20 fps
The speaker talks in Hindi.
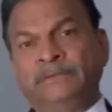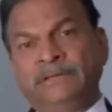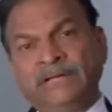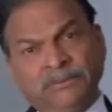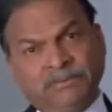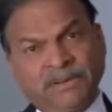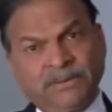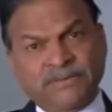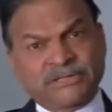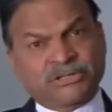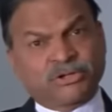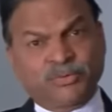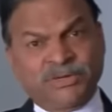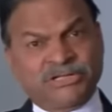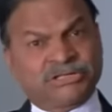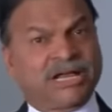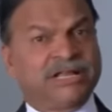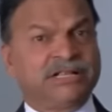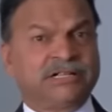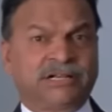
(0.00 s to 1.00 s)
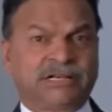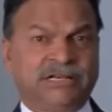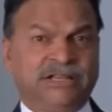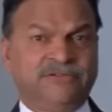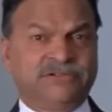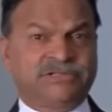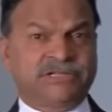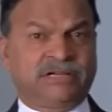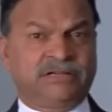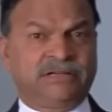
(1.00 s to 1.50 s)
ये पेपर्स तुम्हें साइन
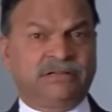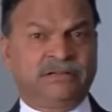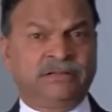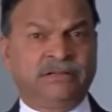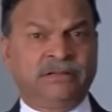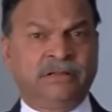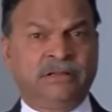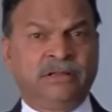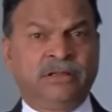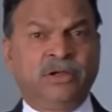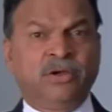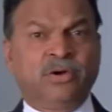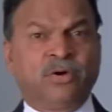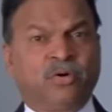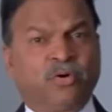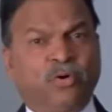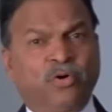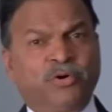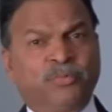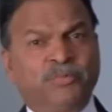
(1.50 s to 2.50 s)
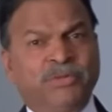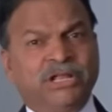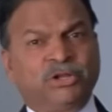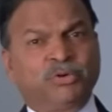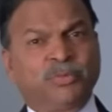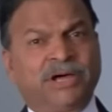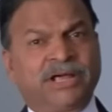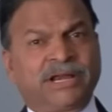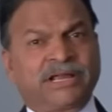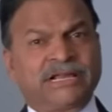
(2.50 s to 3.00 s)
करने हैं विशाल कोर्ट में
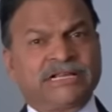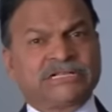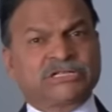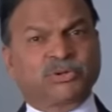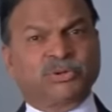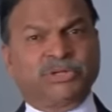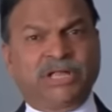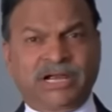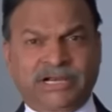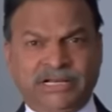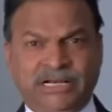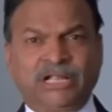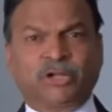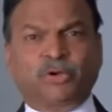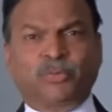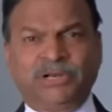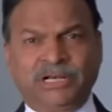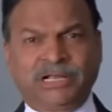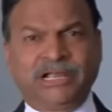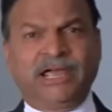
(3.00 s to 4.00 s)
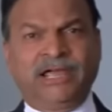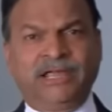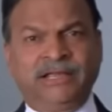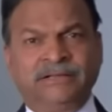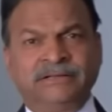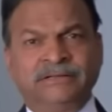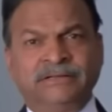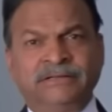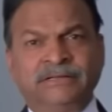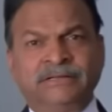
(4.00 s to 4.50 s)
तुम्हारे केस को दाखिला तो मिल गया
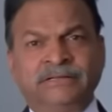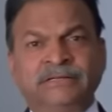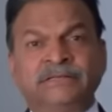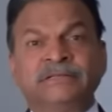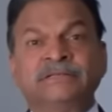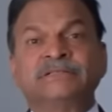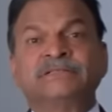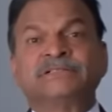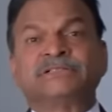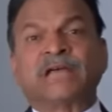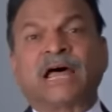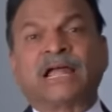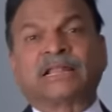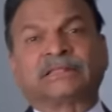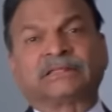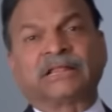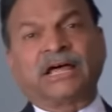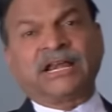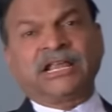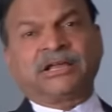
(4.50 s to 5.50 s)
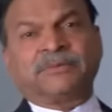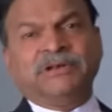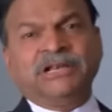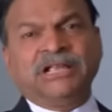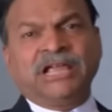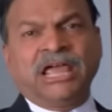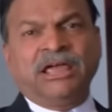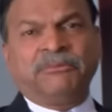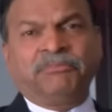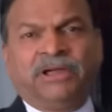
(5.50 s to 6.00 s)
है सात तारीख
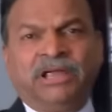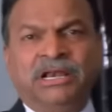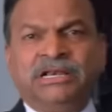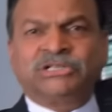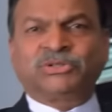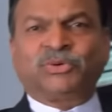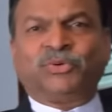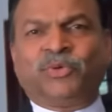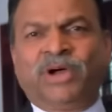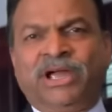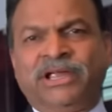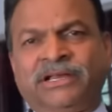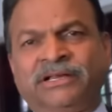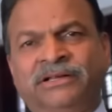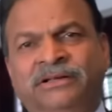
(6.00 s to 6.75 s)
मिली है पहली सुनवाई